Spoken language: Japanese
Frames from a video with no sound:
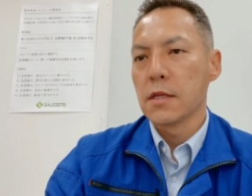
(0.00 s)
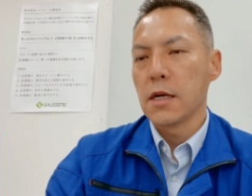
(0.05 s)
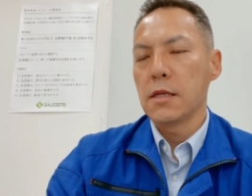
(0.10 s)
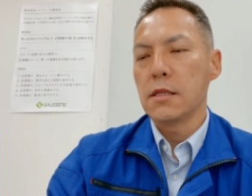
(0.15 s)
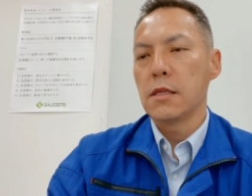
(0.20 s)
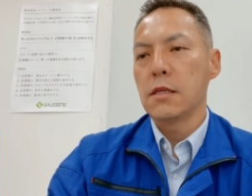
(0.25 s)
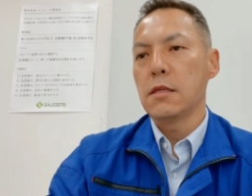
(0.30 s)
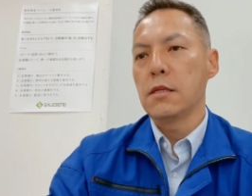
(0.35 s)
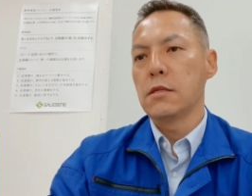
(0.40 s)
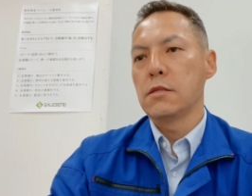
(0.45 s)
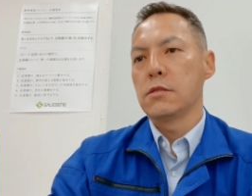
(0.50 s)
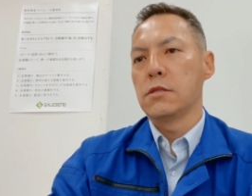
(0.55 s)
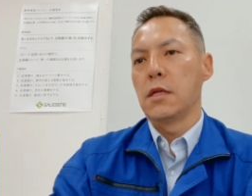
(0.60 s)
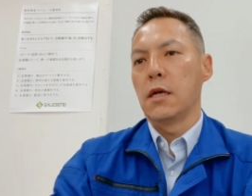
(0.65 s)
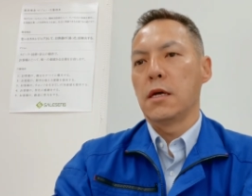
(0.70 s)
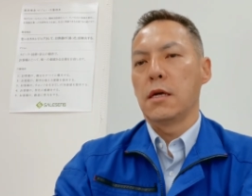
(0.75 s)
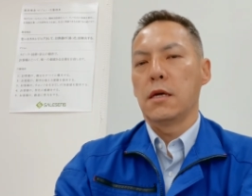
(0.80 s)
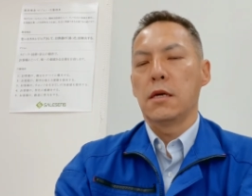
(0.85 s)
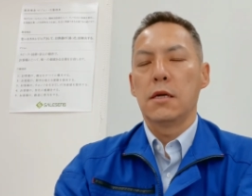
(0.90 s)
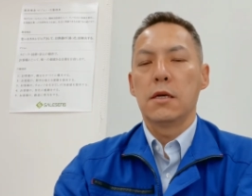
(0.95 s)
でです
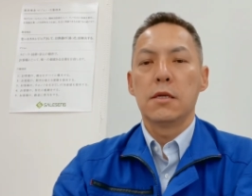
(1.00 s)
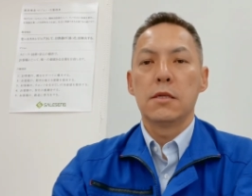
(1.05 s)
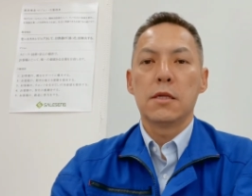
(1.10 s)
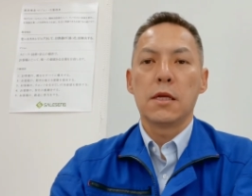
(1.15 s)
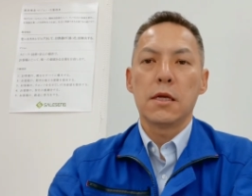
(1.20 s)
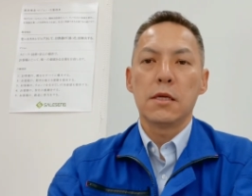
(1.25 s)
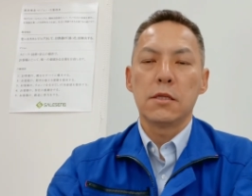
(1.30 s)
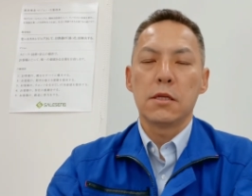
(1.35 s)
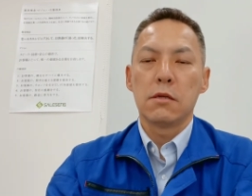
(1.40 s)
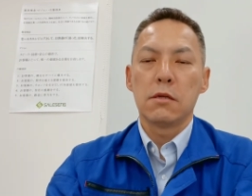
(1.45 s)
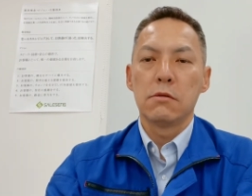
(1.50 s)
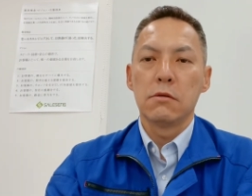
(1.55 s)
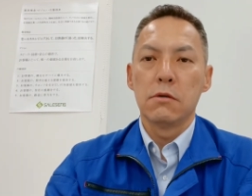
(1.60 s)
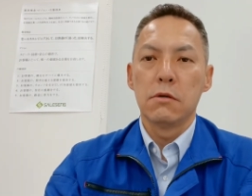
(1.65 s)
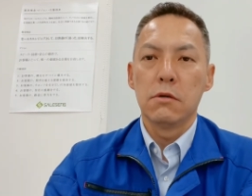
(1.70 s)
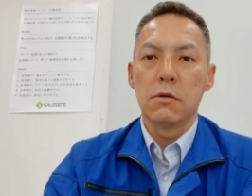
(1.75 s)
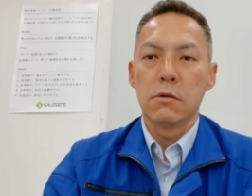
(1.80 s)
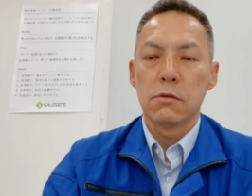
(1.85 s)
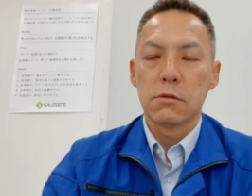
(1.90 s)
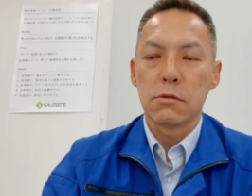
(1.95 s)
ね、えいただいている
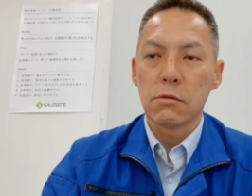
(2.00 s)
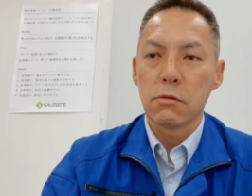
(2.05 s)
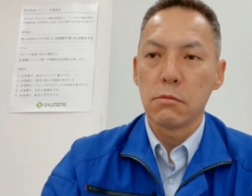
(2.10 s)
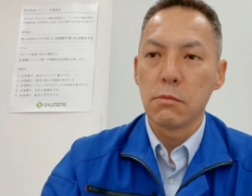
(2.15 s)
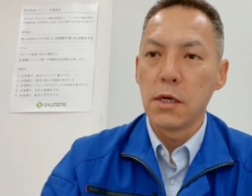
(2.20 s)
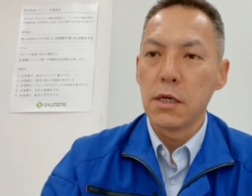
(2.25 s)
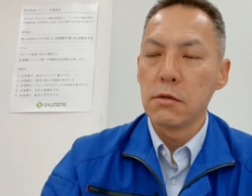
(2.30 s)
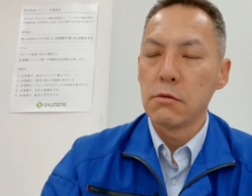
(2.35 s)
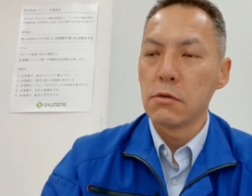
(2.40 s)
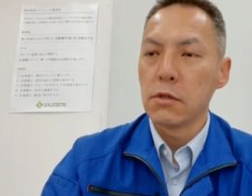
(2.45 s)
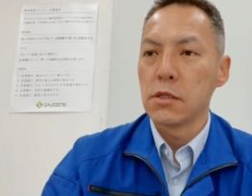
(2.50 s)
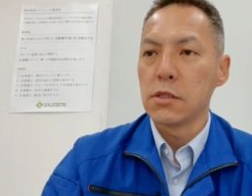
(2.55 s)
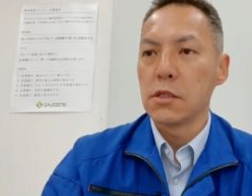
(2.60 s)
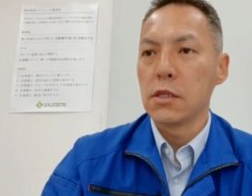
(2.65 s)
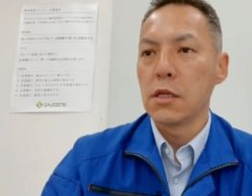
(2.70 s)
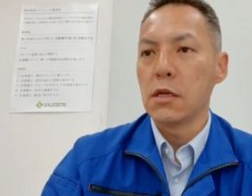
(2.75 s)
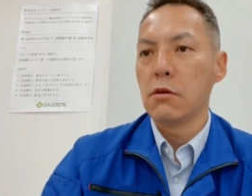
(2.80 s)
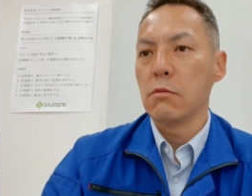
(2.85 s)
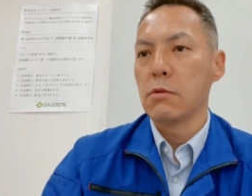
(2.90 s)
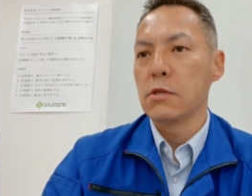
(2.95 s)
ちょっとメールをです
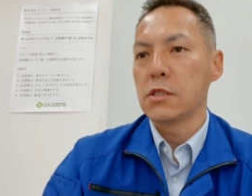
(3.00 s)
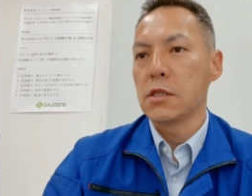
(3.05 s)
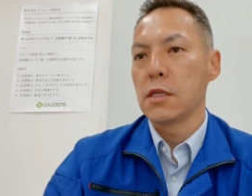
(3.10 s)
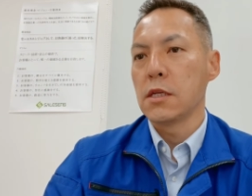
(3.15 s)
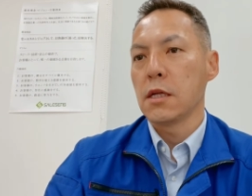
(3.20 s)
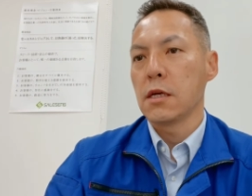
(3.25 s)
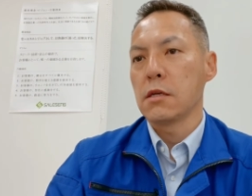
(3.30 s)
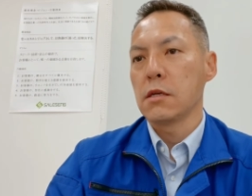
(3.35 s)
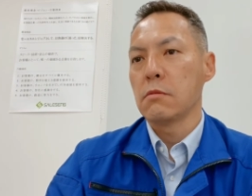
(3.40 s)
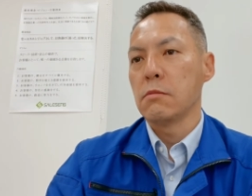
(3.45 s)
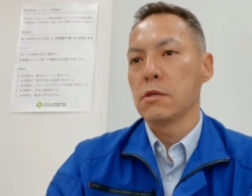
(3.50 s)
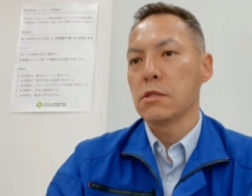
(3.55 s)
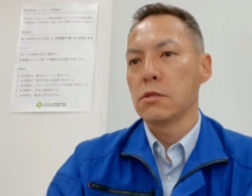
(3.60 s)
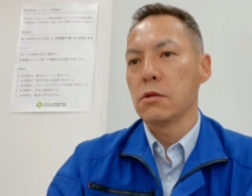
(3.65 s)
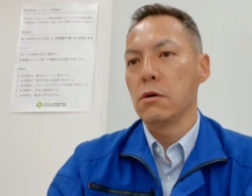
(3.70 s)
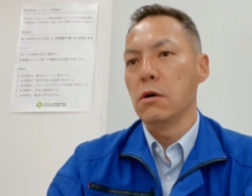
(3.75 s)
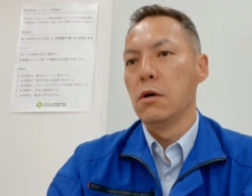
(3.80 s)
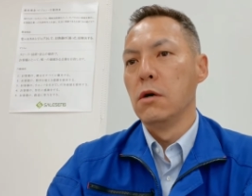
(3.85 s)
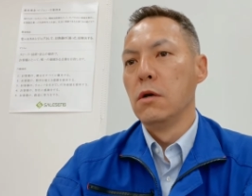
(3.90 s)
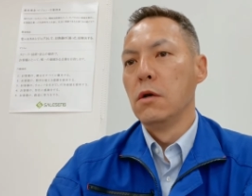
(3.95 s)
ね読ませていただきます
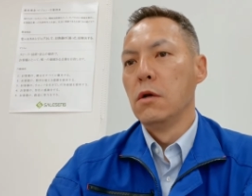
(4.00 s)
と